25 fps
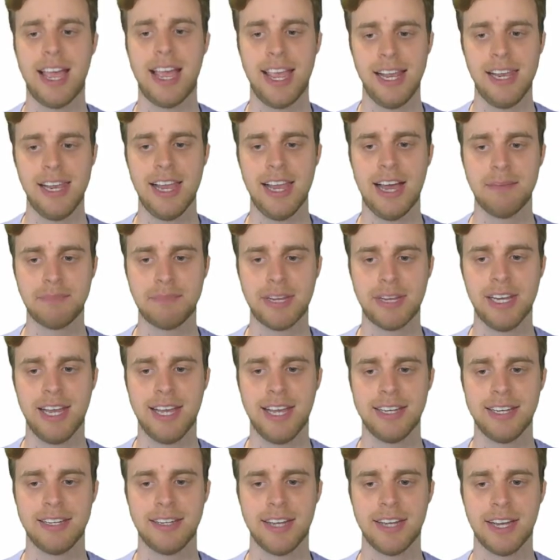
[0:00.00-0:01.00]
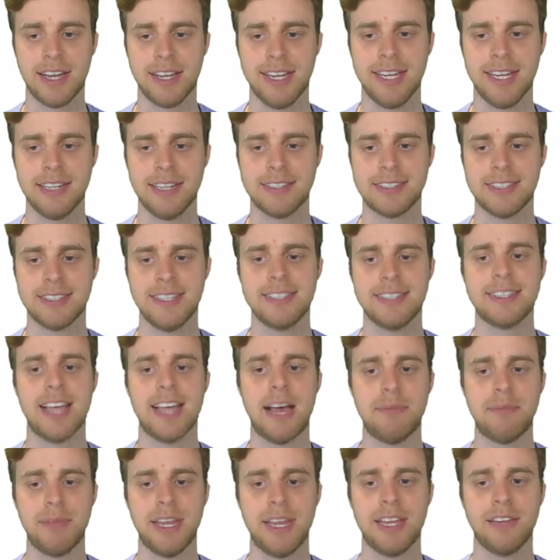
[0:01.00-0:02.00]
L abgeleitet nach x
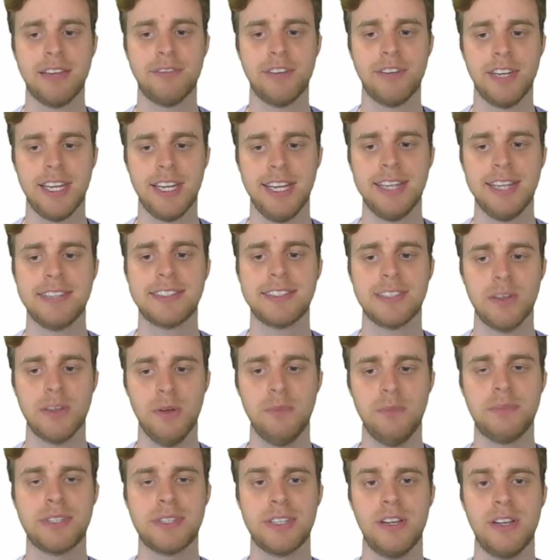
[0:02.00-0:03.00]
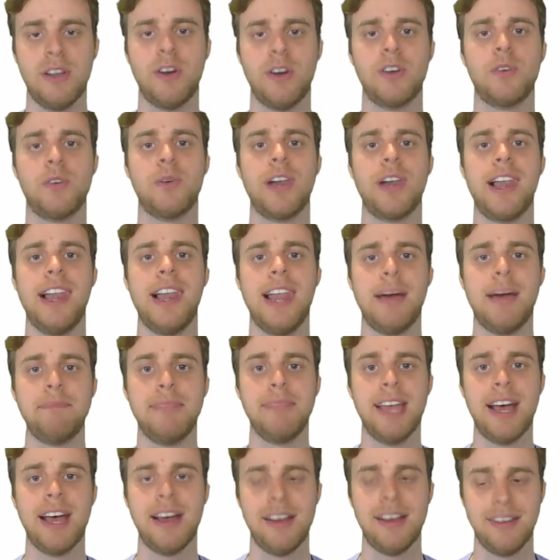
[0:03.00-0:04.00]
ist abhängig von x, y und
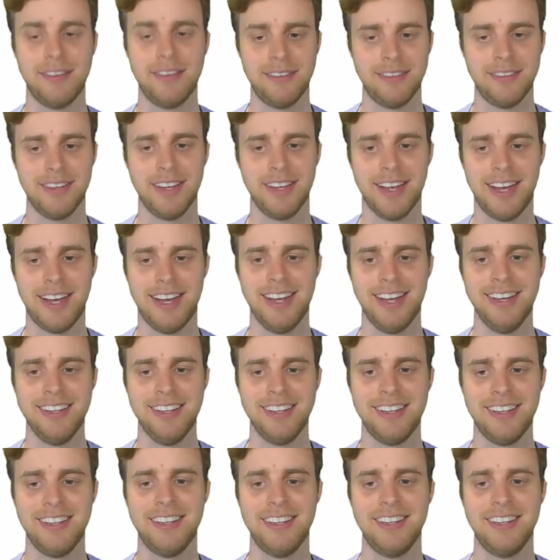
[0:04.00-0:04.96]
Lambda, ja,